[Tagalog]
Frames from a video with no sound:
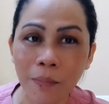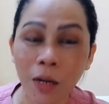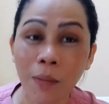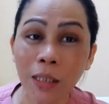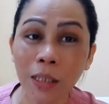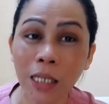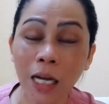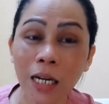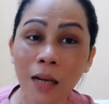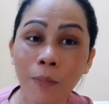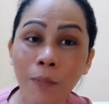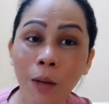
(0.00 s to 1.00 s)
ba diba si
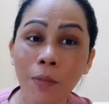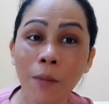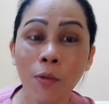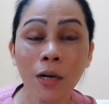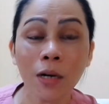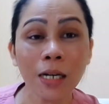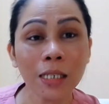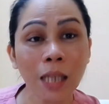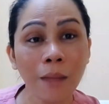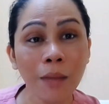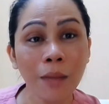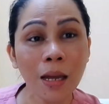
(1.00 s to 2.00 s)
Kalingap Rab na po na
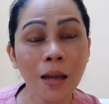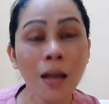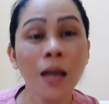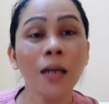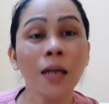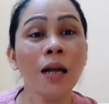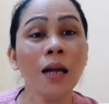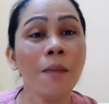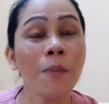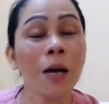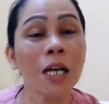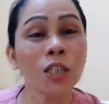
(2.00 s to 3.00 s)
nagsabi na
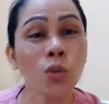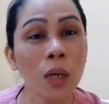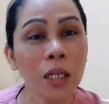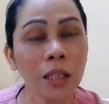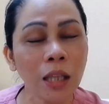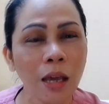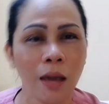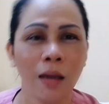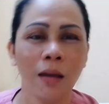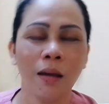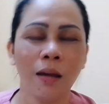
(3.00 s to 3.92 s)
napakaswerte